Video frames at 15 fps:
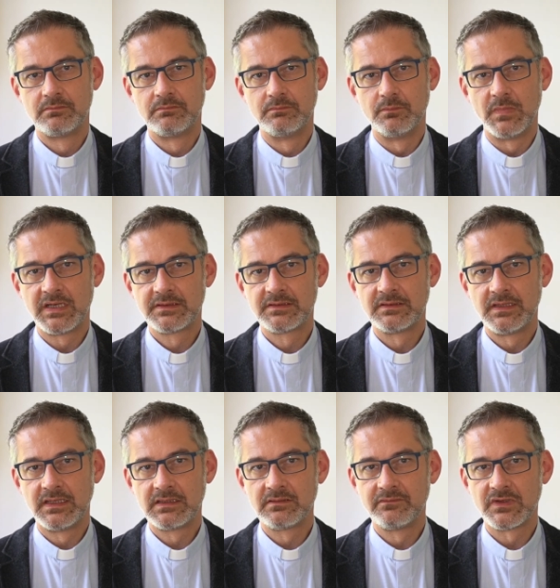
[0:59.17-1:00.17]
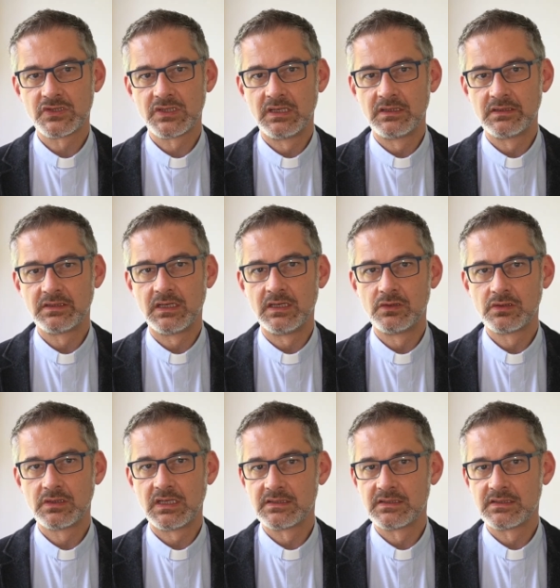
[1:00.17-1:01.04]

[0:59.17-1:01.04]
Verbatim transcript: manche denken wahrscheinlich auch